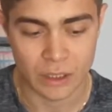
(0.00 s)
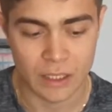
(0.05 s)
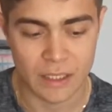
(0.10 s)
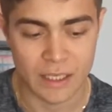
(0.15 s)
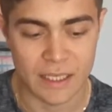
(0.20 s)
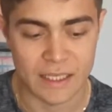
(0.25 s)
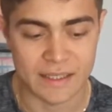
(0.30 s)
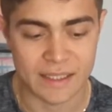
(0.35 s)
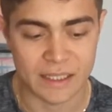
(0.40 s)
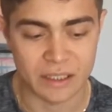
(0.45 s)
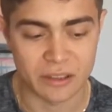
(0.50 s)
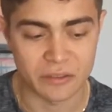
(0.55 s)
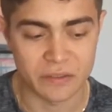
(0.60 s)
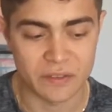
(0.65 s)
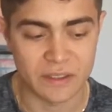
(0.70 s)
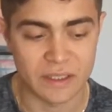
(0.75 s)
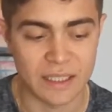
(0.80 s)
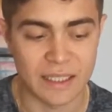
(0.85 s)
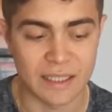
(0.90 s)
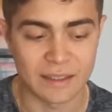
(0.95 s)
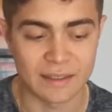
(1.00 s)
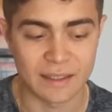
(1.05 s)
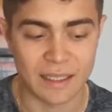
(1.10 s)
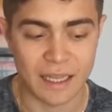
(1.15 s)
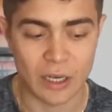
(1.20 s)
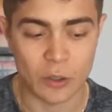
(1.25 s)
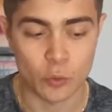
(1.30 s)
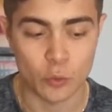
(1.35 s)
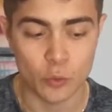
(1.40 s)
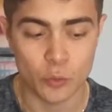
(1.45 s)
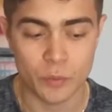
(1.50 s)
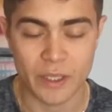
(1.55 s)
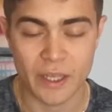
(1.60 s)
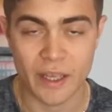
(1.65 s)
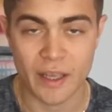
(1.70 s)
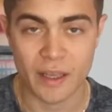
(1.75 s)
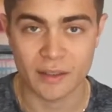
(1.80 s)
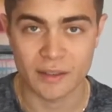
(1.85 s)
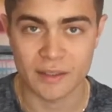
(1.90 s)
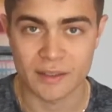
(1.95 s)
Et cette vie était la
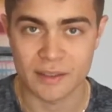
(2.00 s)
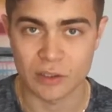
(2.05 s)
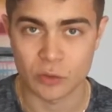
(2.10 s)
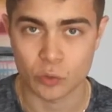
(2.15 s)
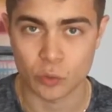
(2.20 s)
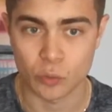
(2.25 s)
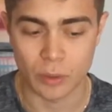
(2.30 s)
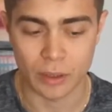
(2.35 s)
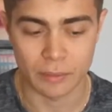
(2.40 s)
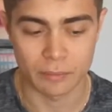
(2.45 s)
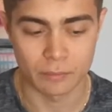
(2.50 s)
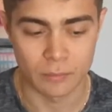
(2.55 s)
lumière des êtres humains.